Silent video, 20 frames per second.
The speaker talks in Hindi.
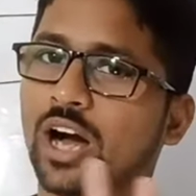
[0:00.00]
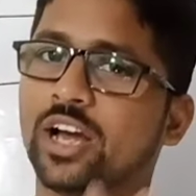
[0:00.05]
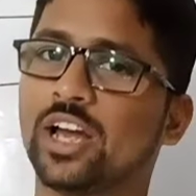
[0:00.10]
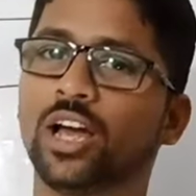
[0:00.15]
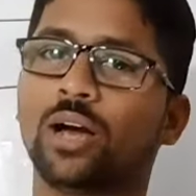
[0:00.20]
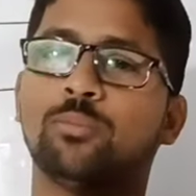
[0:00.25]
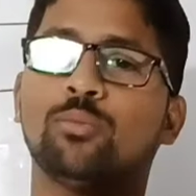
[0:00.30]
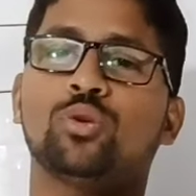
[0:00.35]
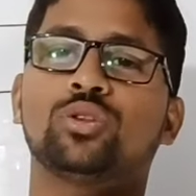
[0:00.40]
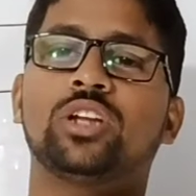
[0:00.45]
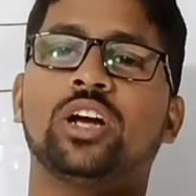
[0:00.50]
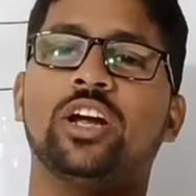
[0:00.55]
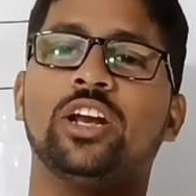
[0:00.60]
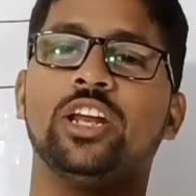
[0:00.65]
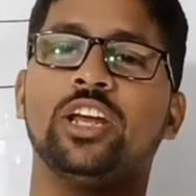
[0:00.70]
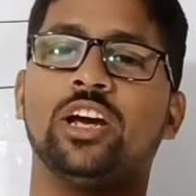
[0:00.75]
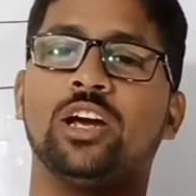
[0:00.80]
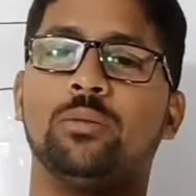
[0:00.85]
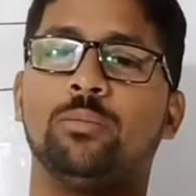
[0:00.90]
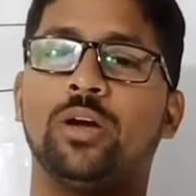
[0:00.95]
आगे आपको तंग
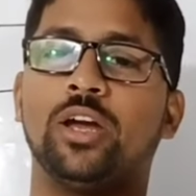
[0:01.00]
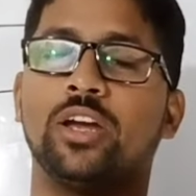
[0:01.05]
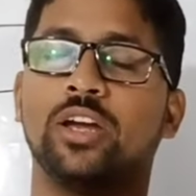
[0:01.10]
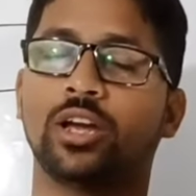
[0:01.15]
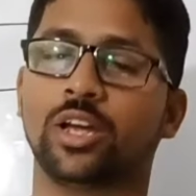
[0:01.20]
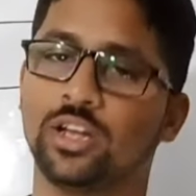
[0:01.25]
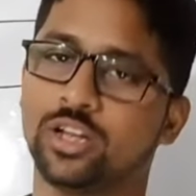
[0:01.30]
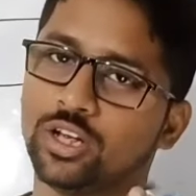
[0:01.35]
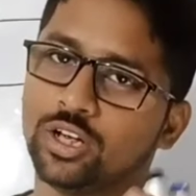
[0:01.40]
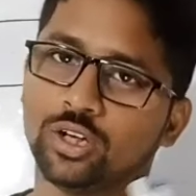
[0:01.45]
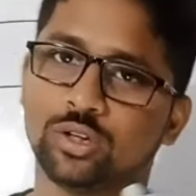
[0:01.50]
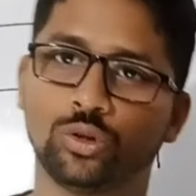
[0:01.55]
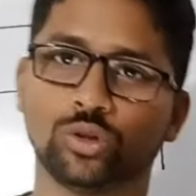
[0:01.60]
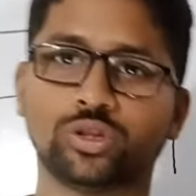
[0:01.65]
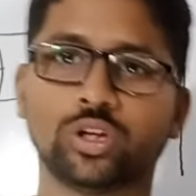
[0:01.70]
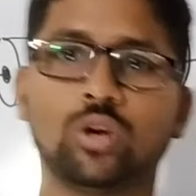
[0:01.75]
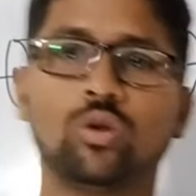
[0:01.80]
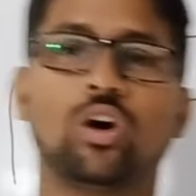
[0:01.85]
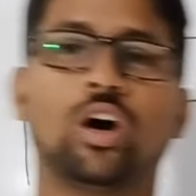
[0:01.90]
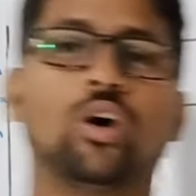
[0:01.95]
नहीं कर पाएंगे तो
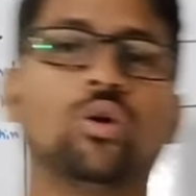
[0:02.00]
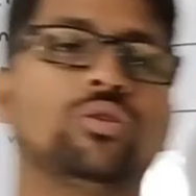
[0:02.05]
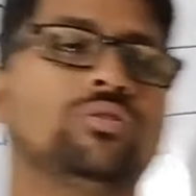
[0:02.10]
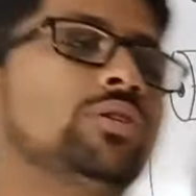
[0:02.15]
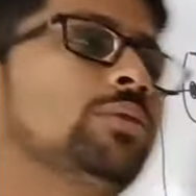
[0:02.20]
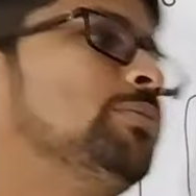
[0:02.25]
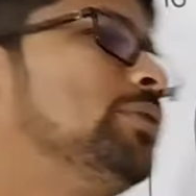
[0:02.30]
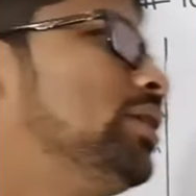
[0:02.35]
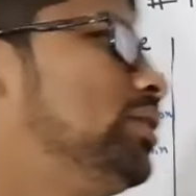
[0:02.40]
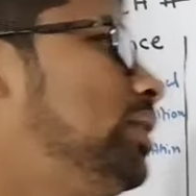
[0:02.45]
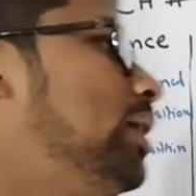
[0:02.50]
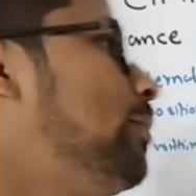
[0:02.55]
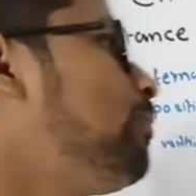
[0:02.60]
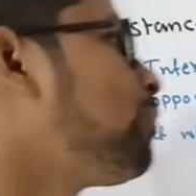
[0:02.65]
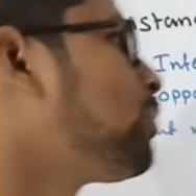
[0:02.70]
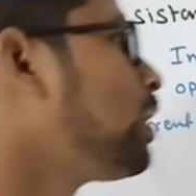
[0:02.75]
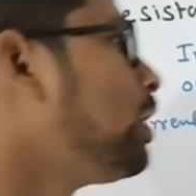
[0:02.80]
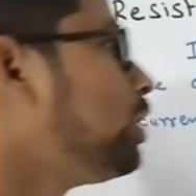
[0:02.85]
चलो आओ इसे पढ़ते हैं